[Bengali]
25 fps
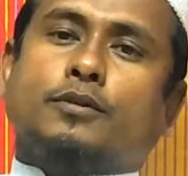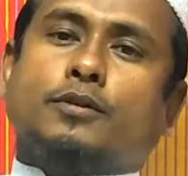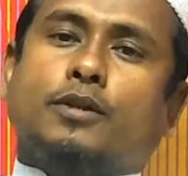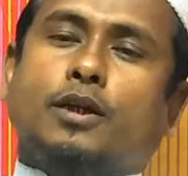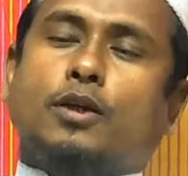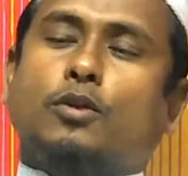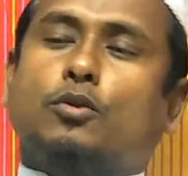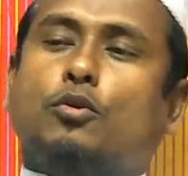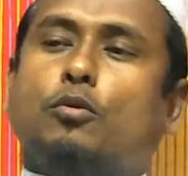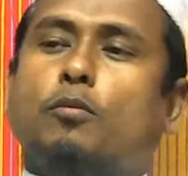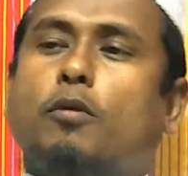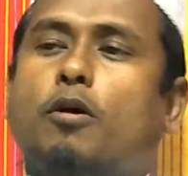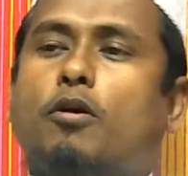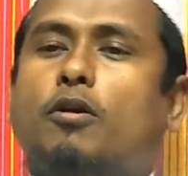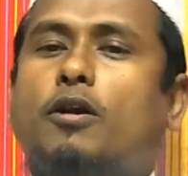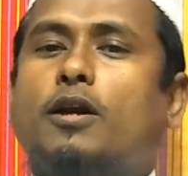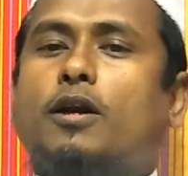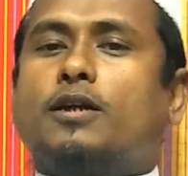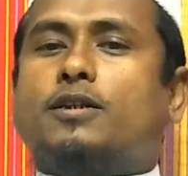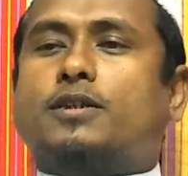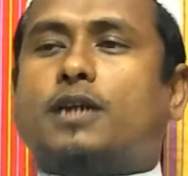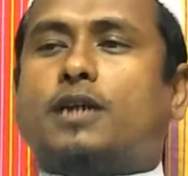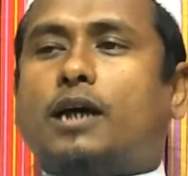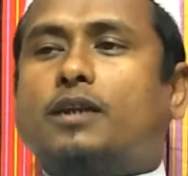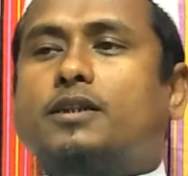কিন্তু
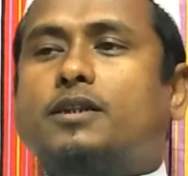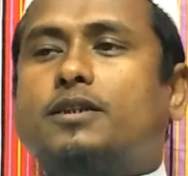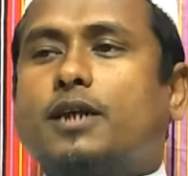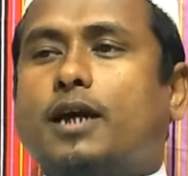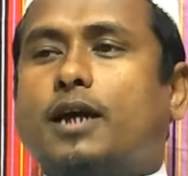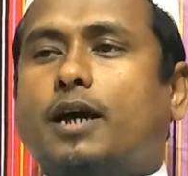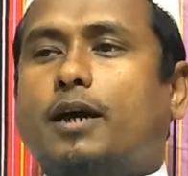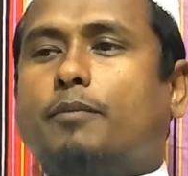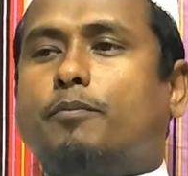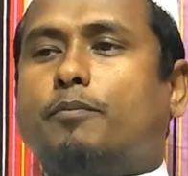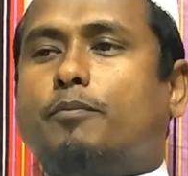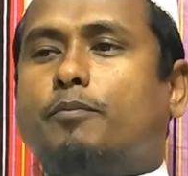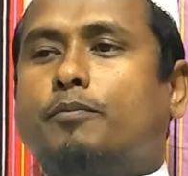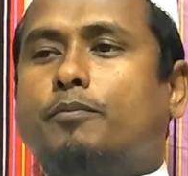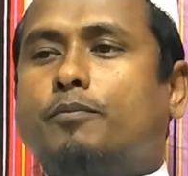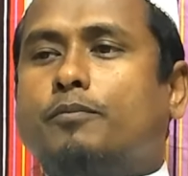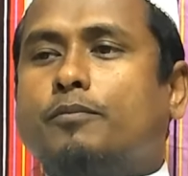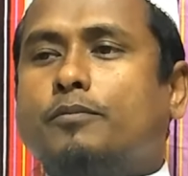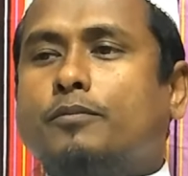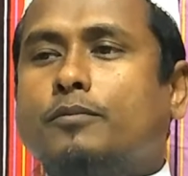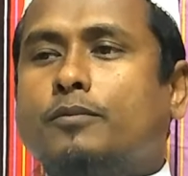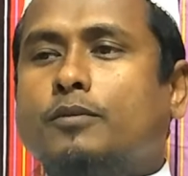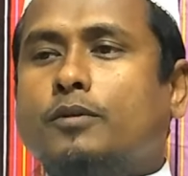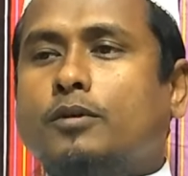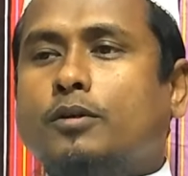মৌলানা সাদ সাহেব
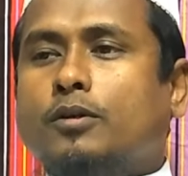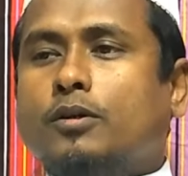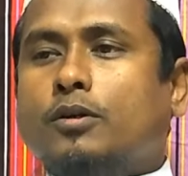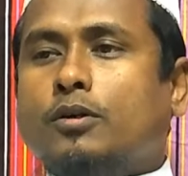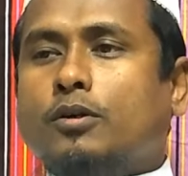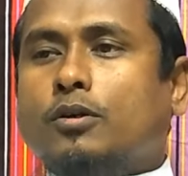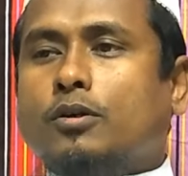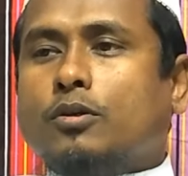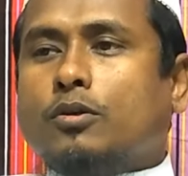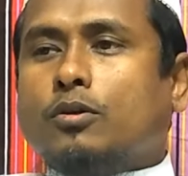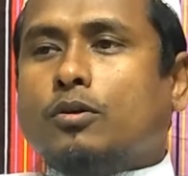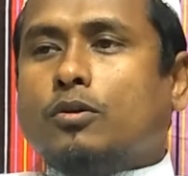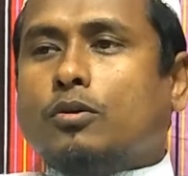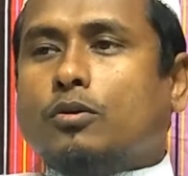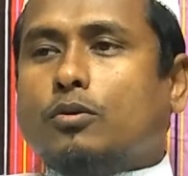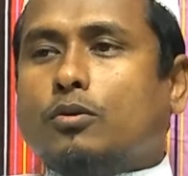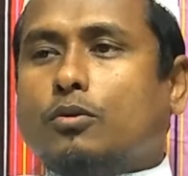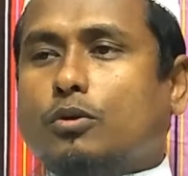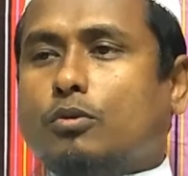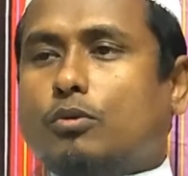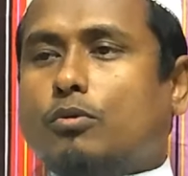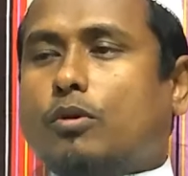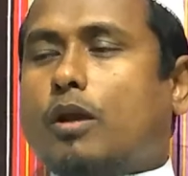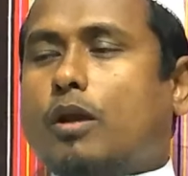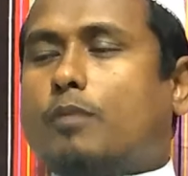
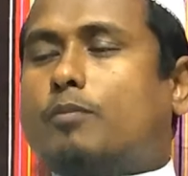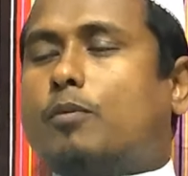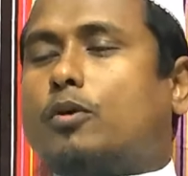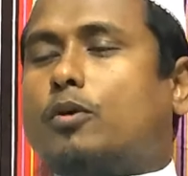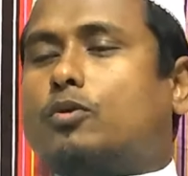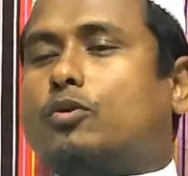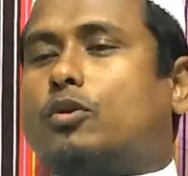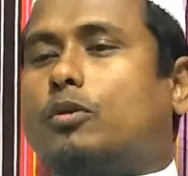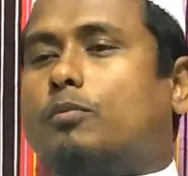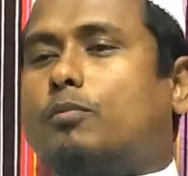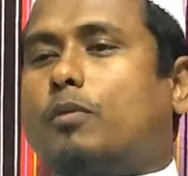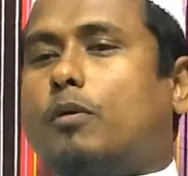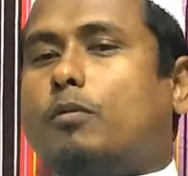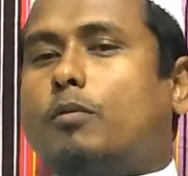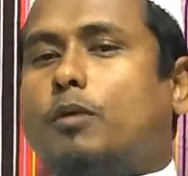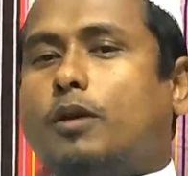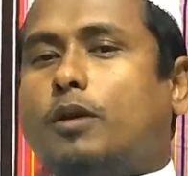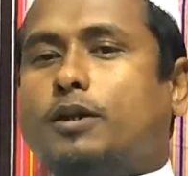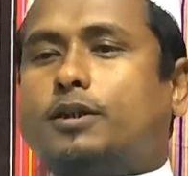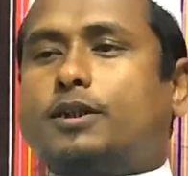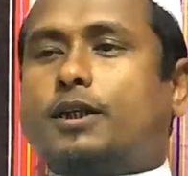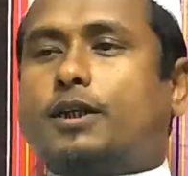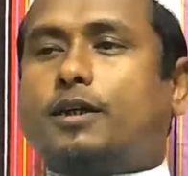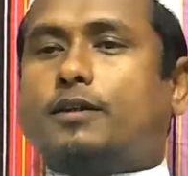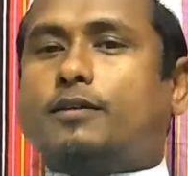উনি ওনার বক্তব্য
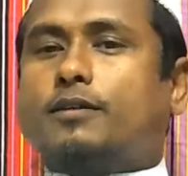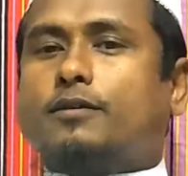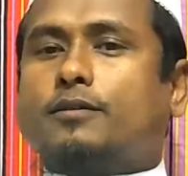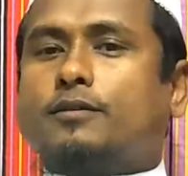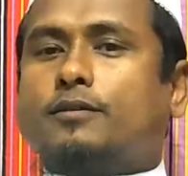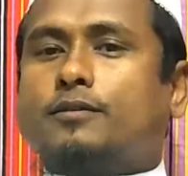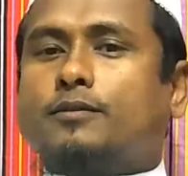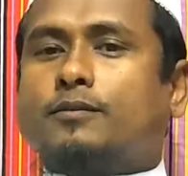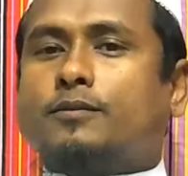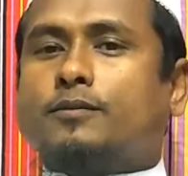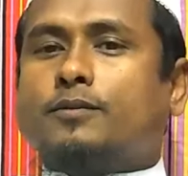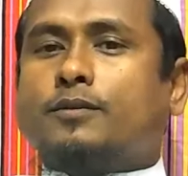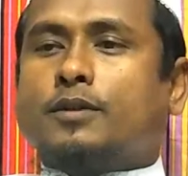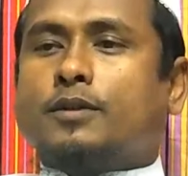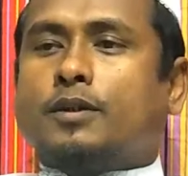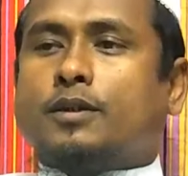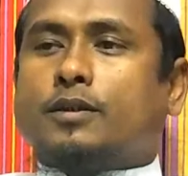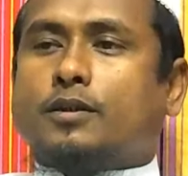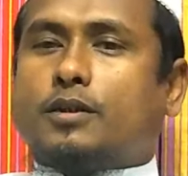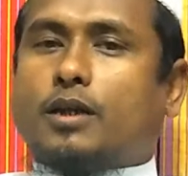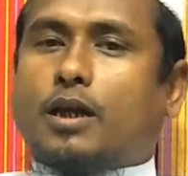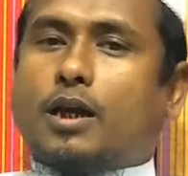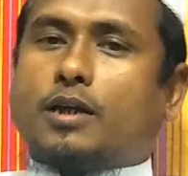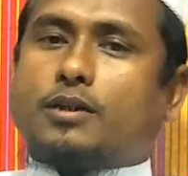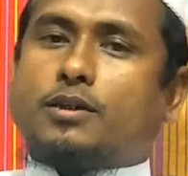বলেছেন
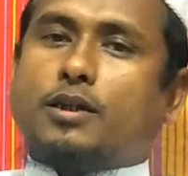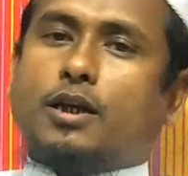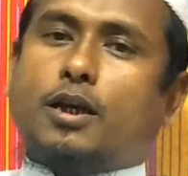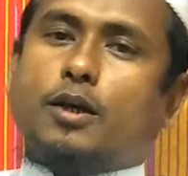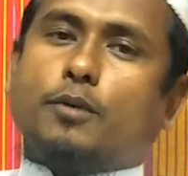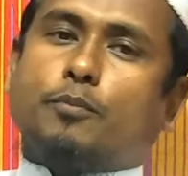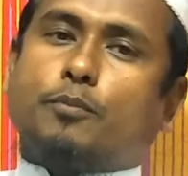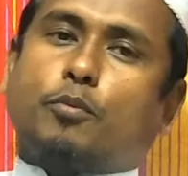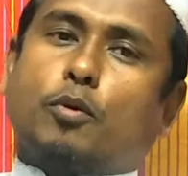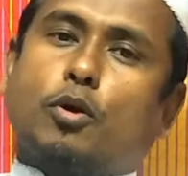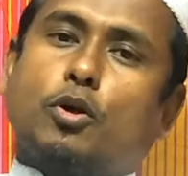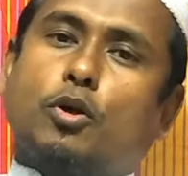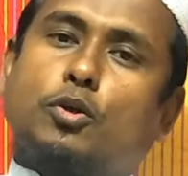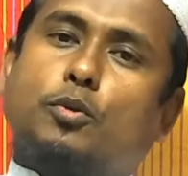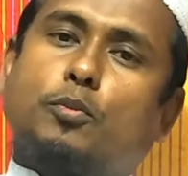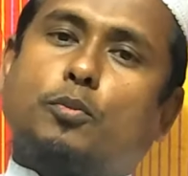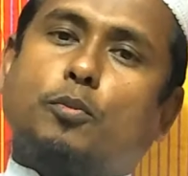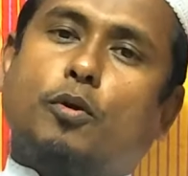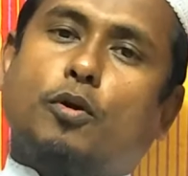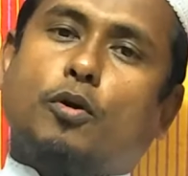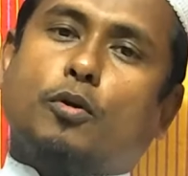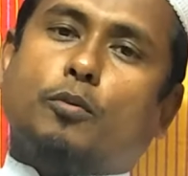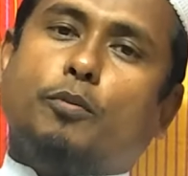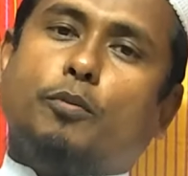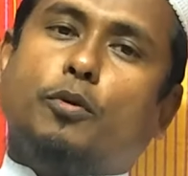তারা ছিলেন
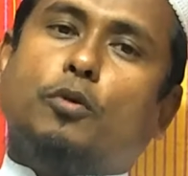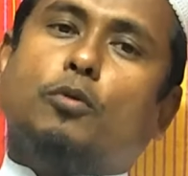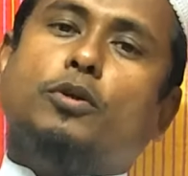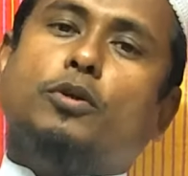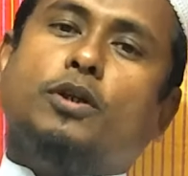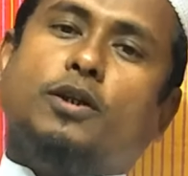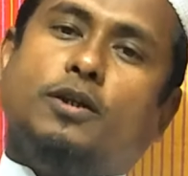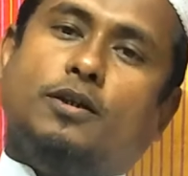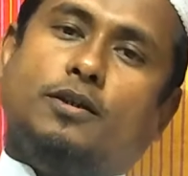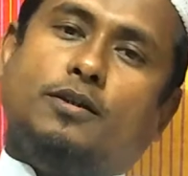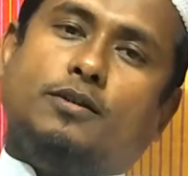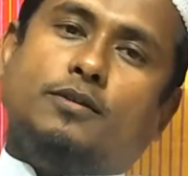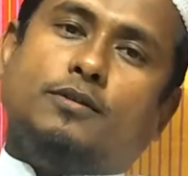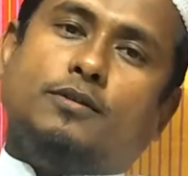পরস্পর বিরোধী